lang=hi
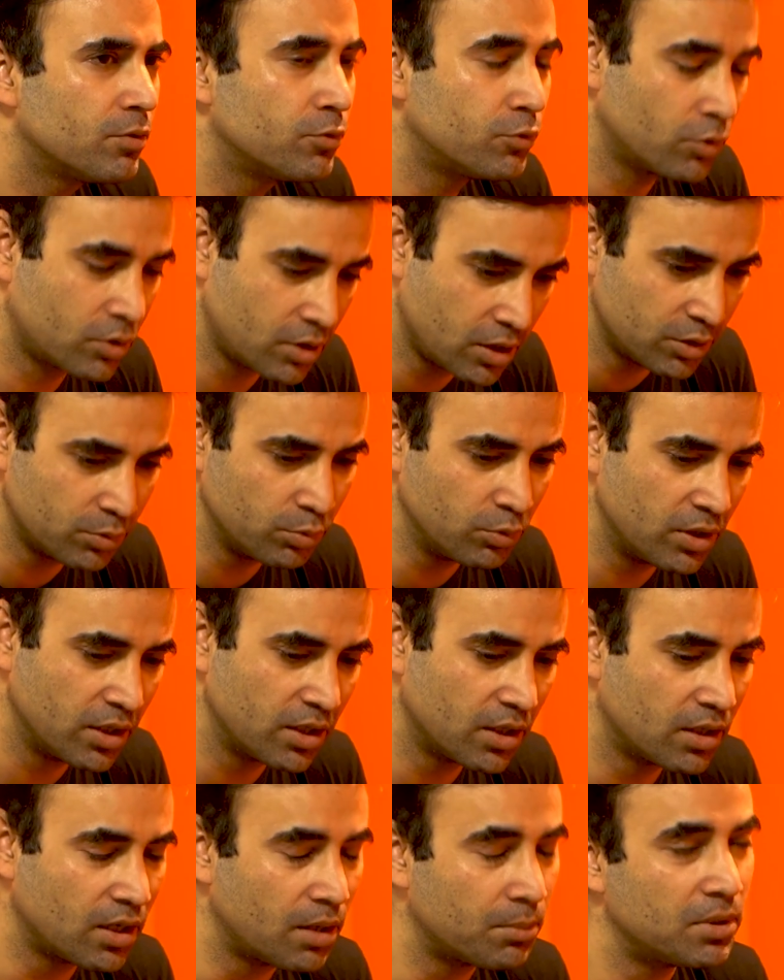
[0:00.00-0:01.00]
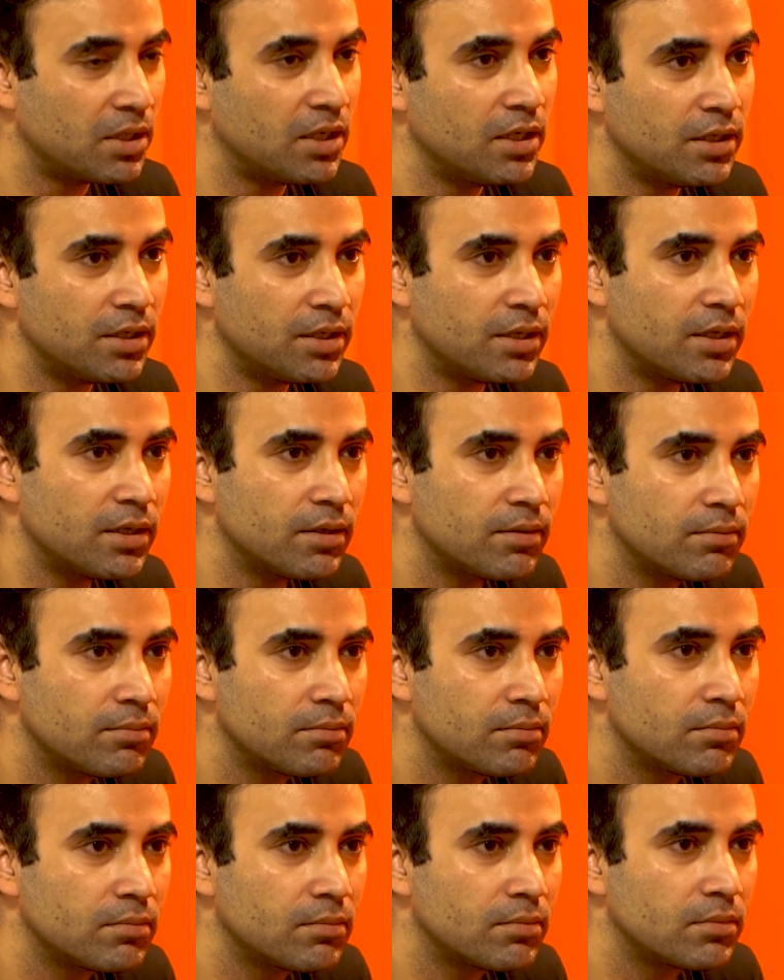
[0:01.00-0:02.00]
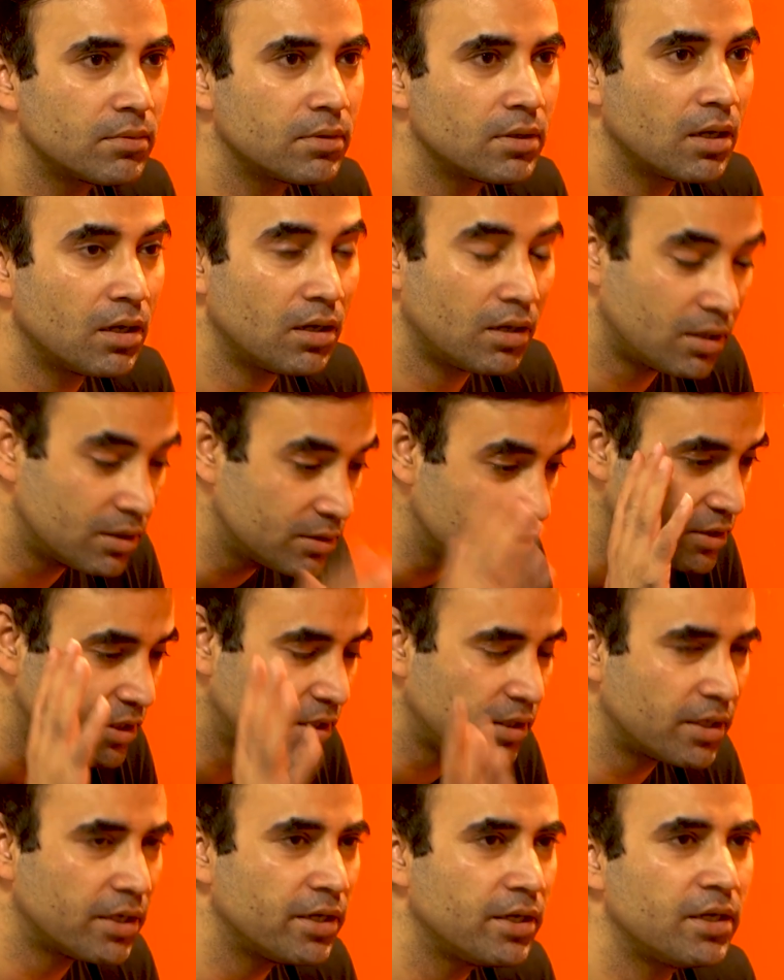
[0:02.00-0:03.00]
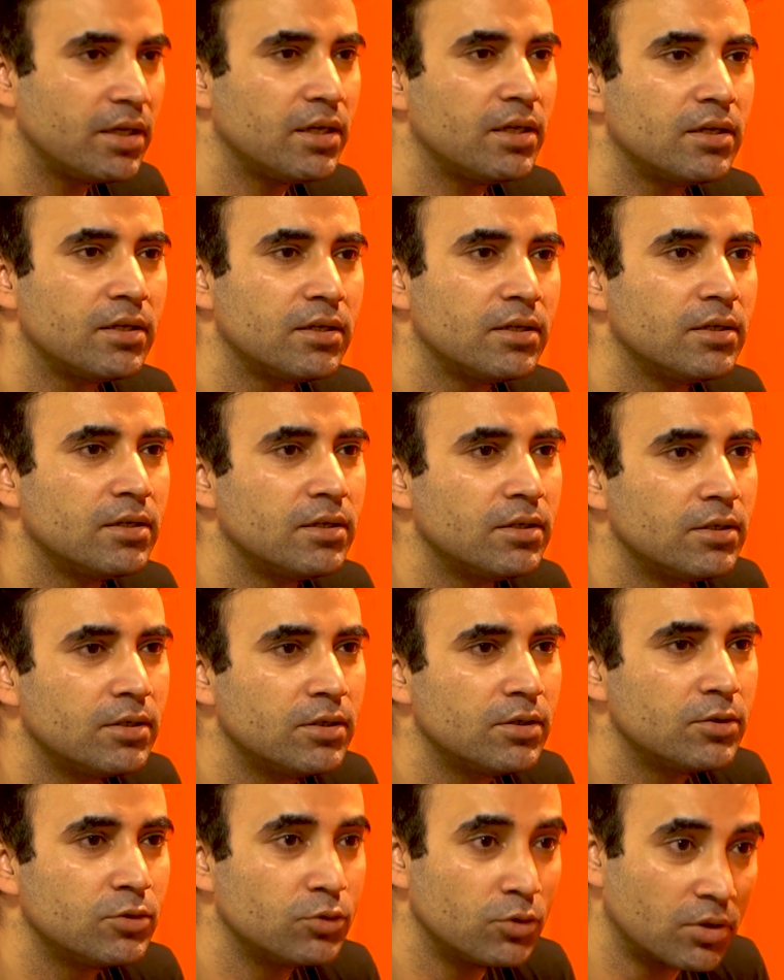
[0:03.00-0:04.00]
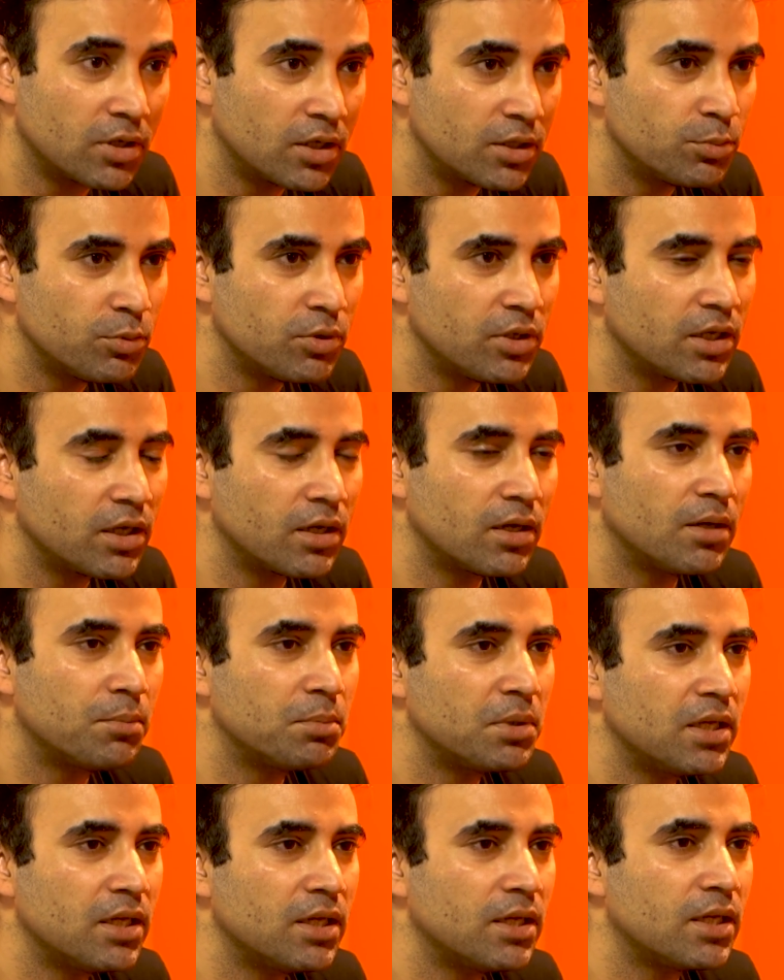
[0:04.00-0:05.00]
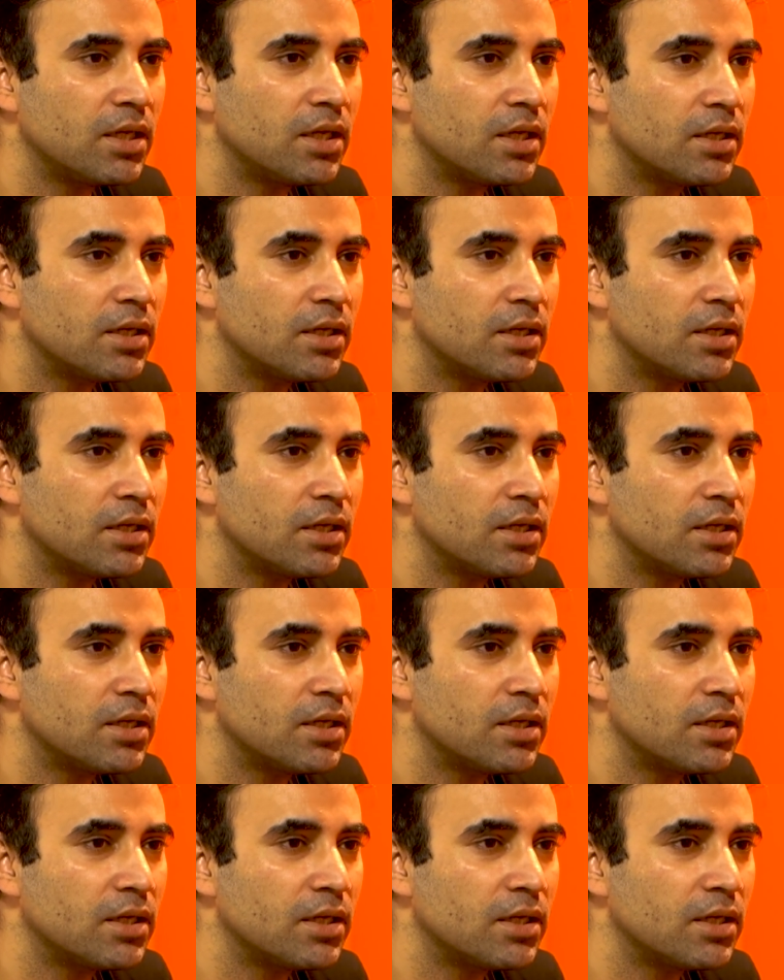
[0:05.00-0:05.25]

जो ख़त्म होने का नाम नहीं ले रही अनसर्टेनिटी जो खत्म होने का नाम नहीं ले रही